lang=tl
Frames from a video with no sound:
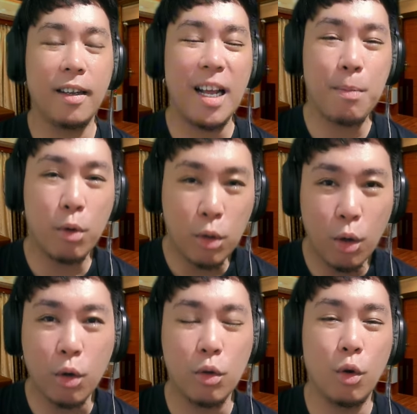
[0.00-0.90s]
na
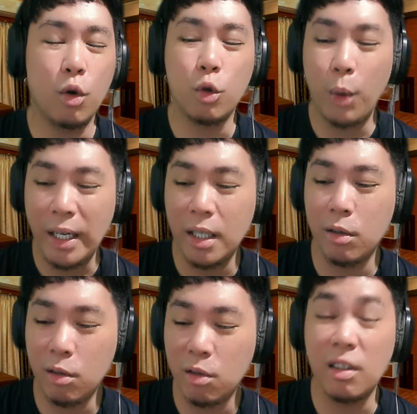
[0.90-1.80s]
motor noong
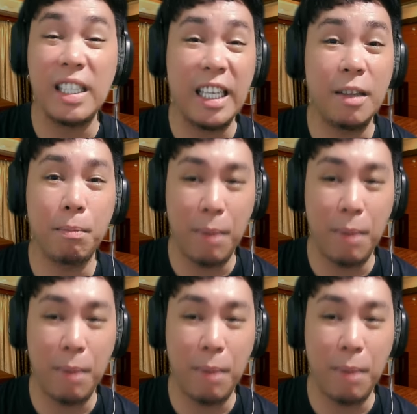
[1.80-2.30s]
2016